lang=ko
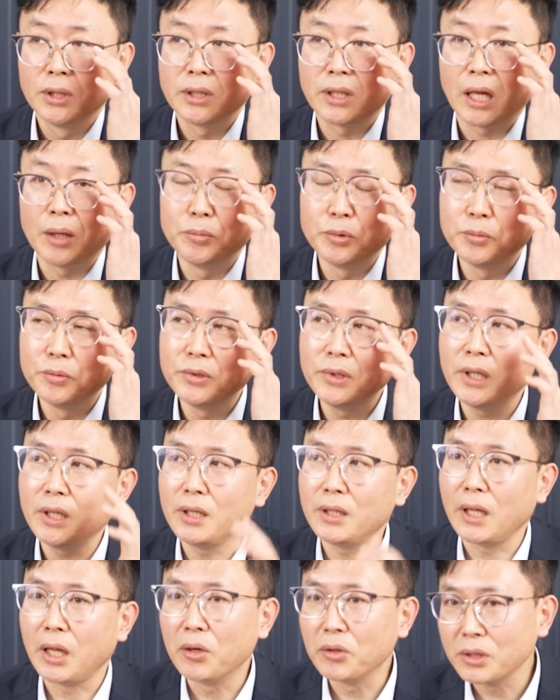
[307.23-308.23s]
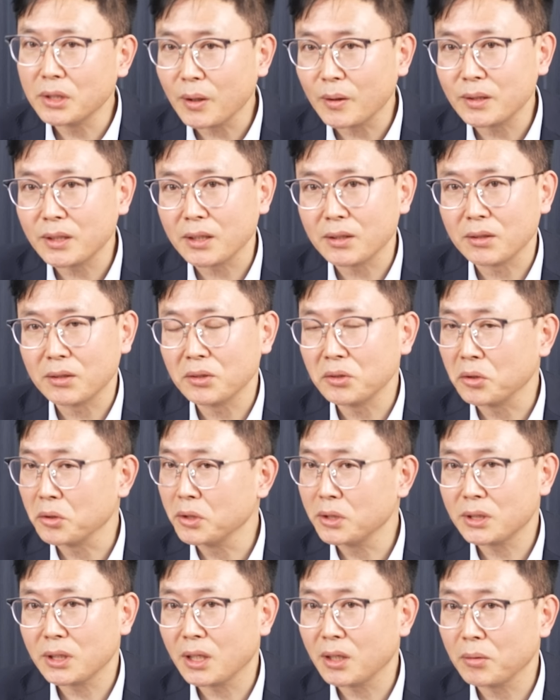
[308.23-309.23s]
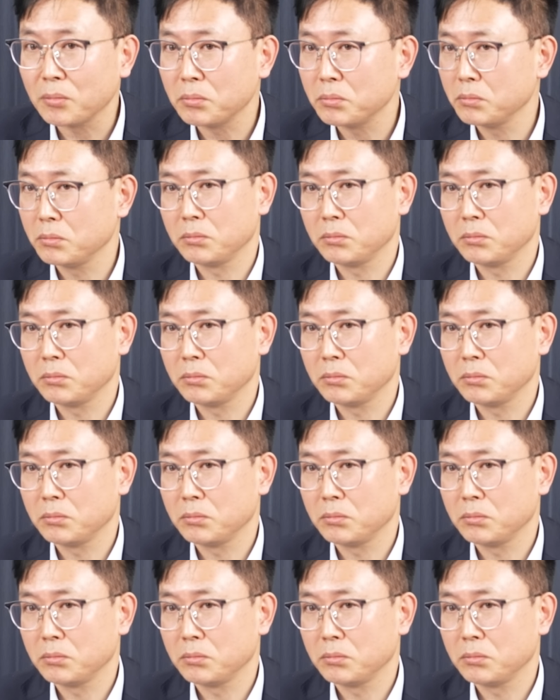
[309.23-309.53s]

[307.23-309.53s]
대부분의 내연기관차들은 전기차